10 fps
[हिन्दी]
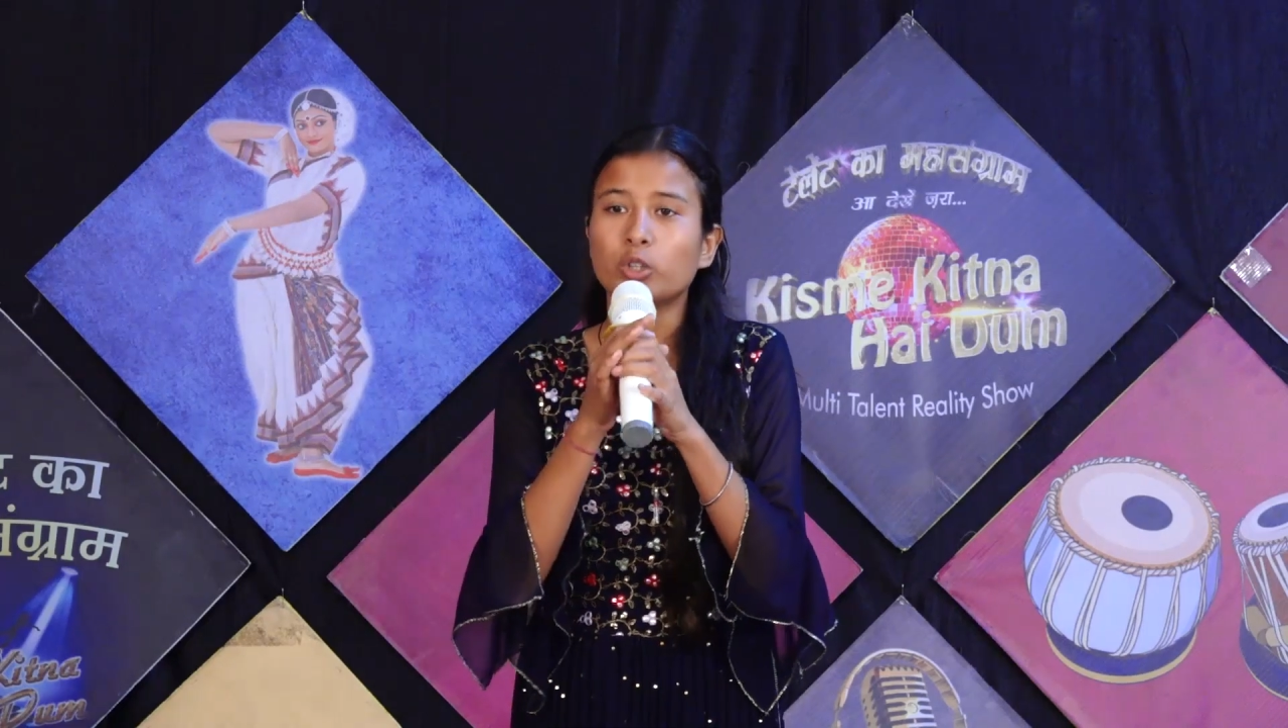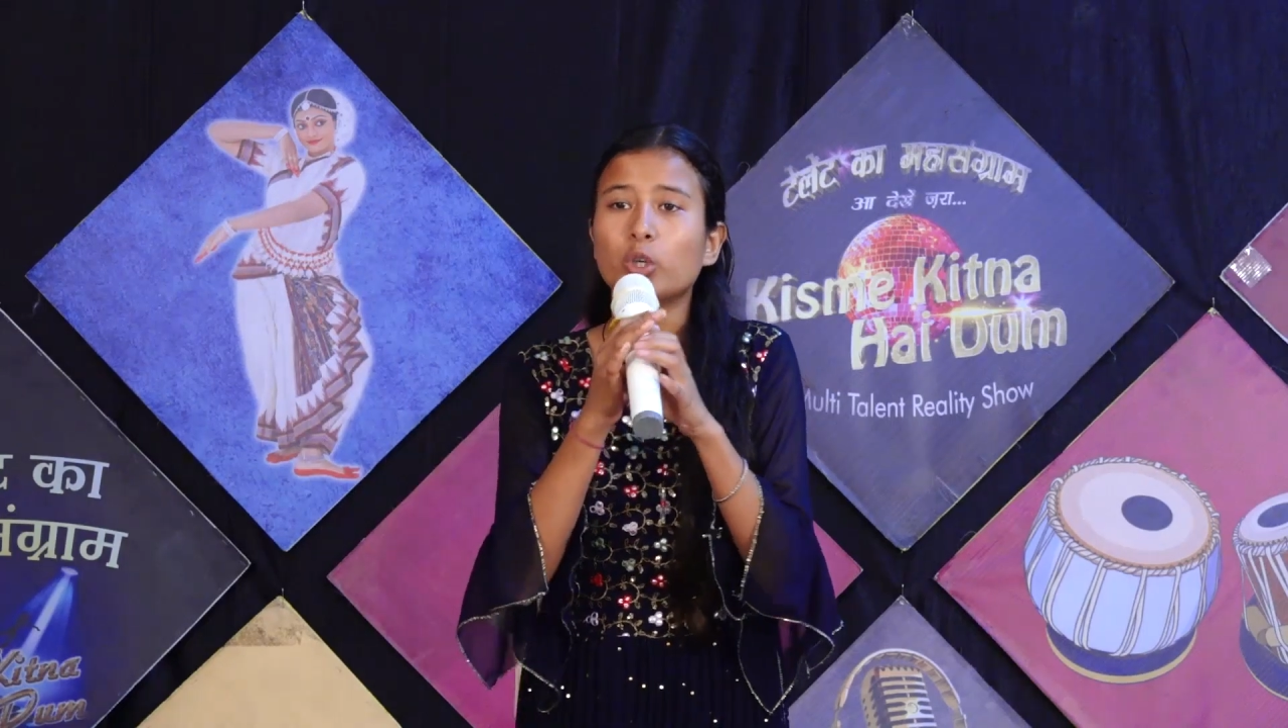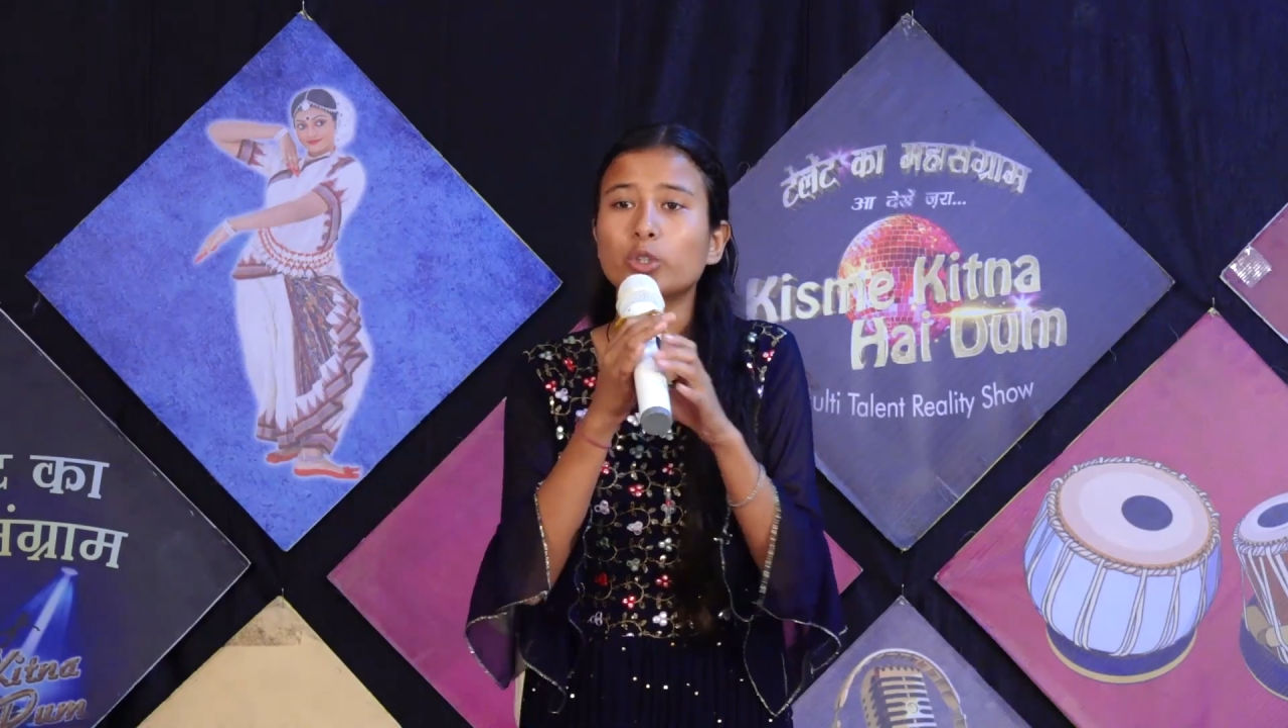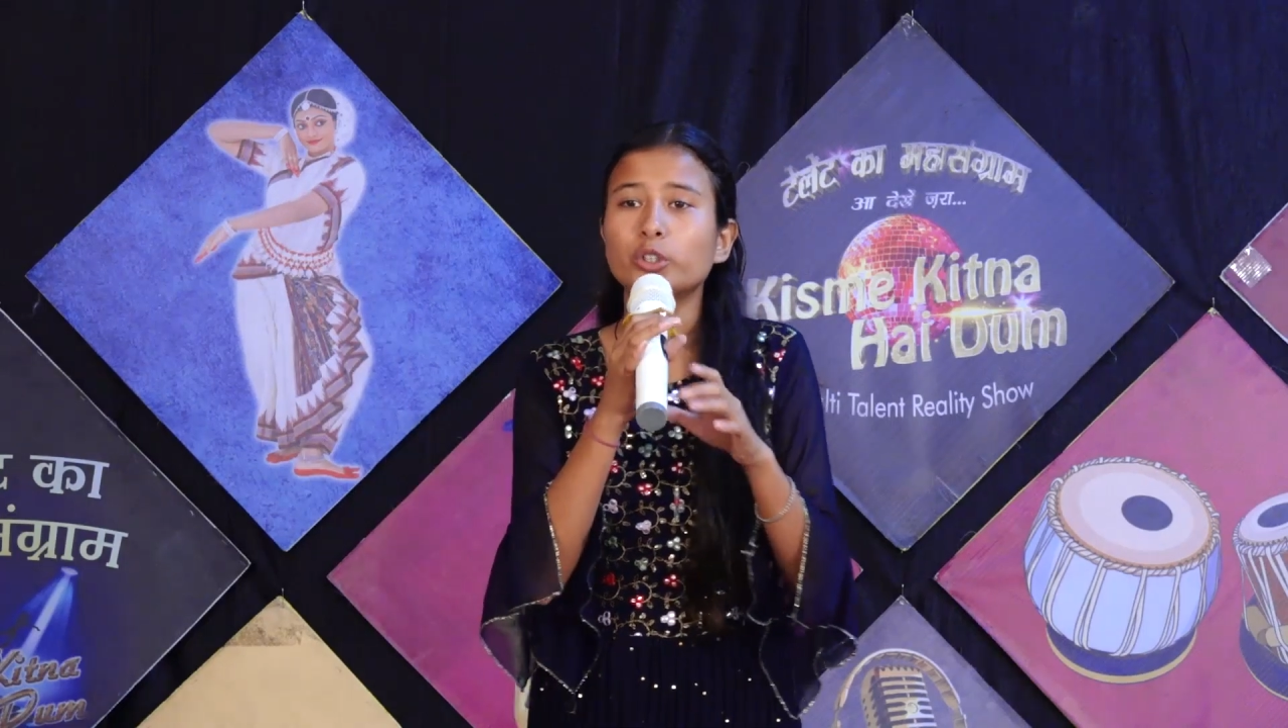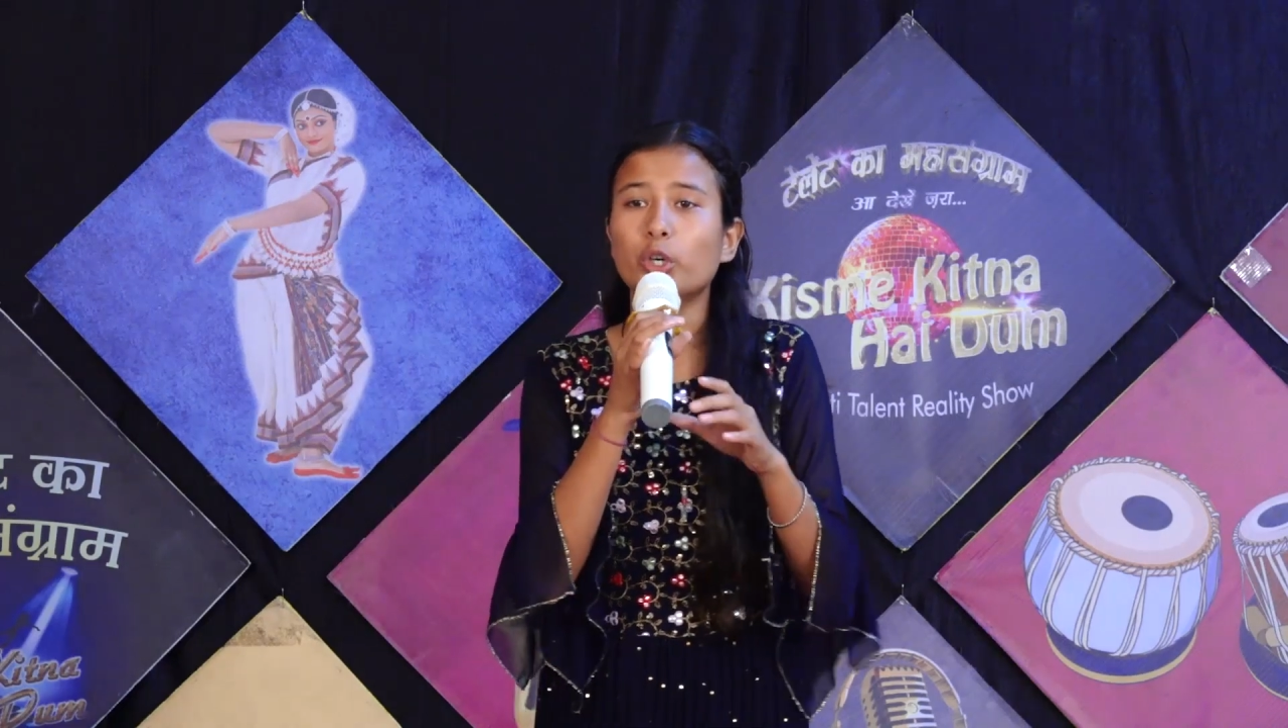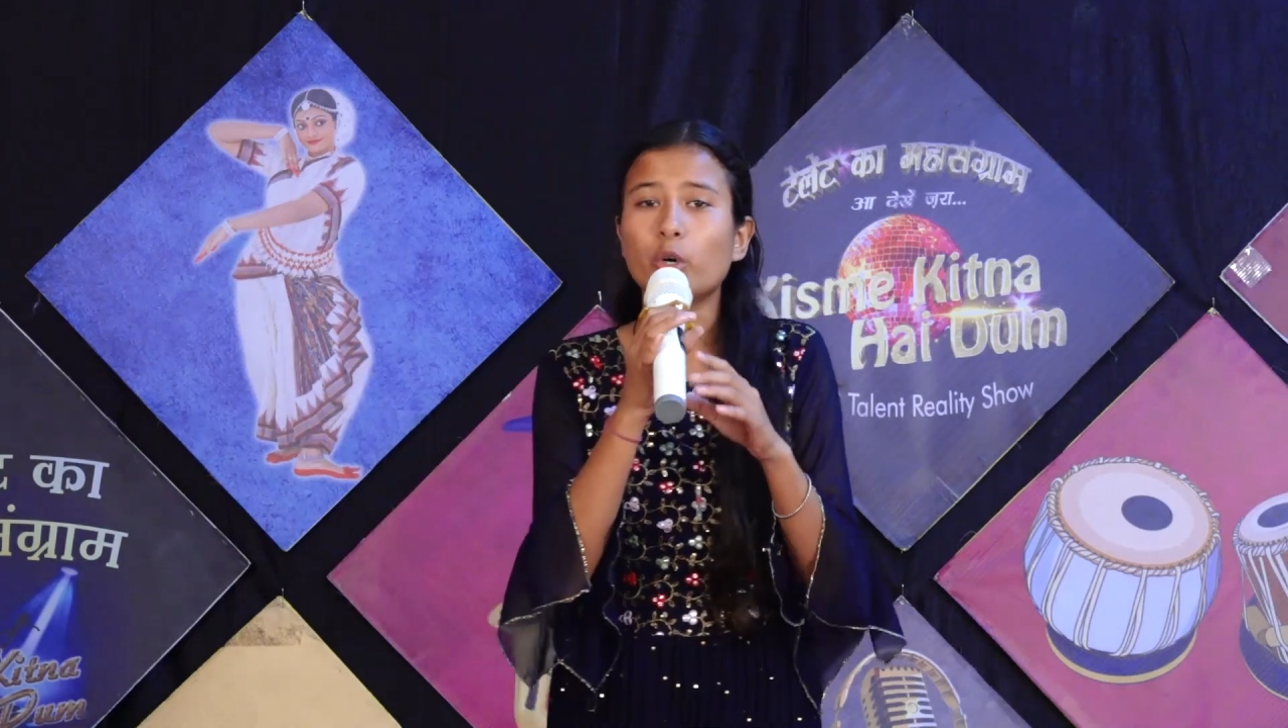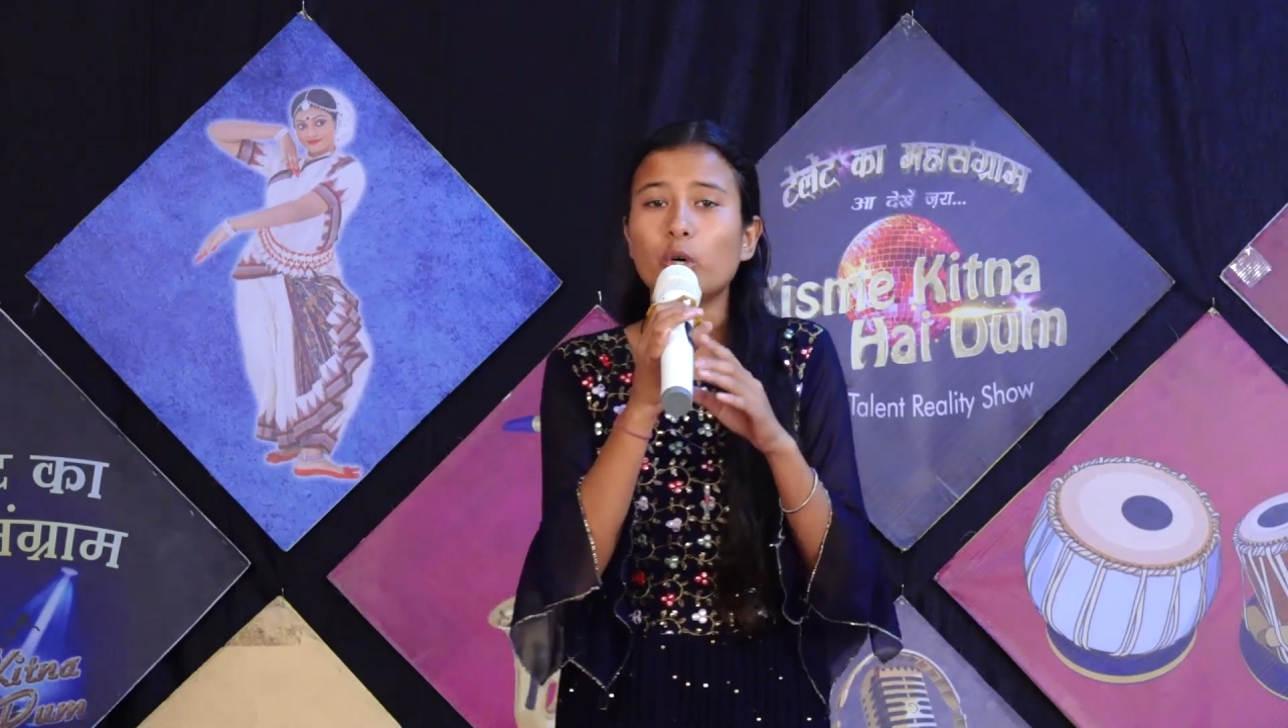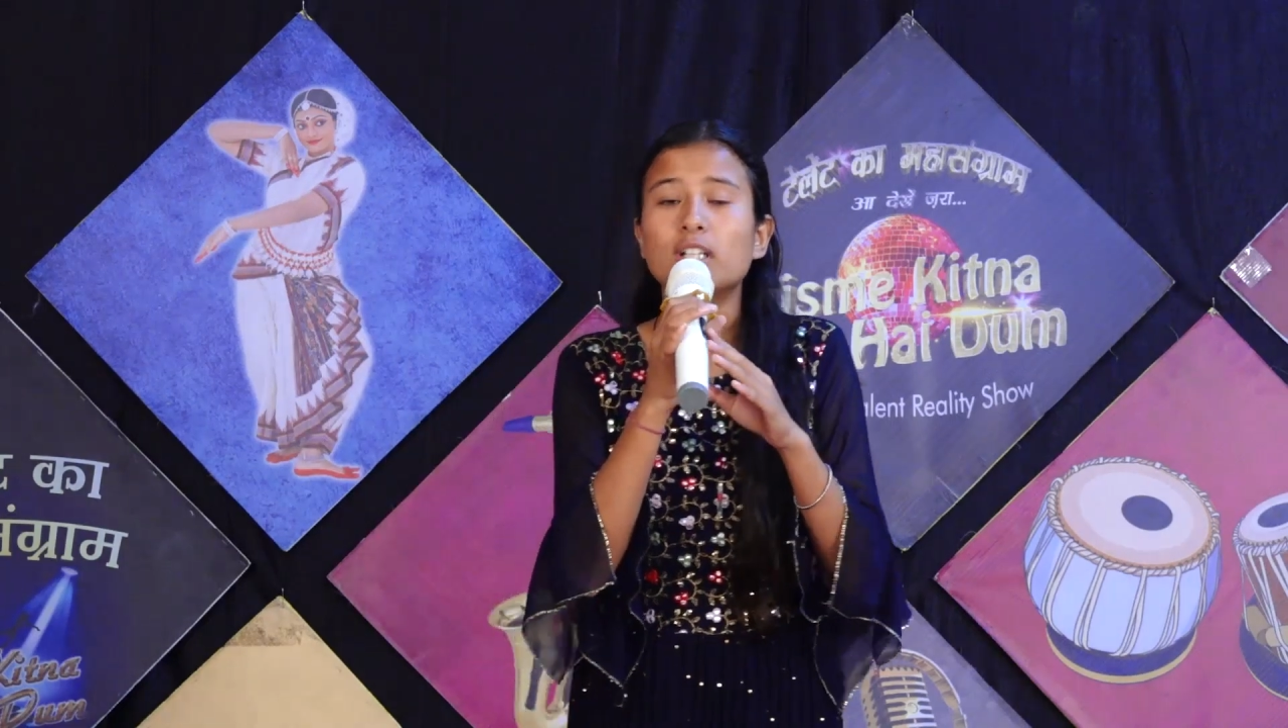दोस्तों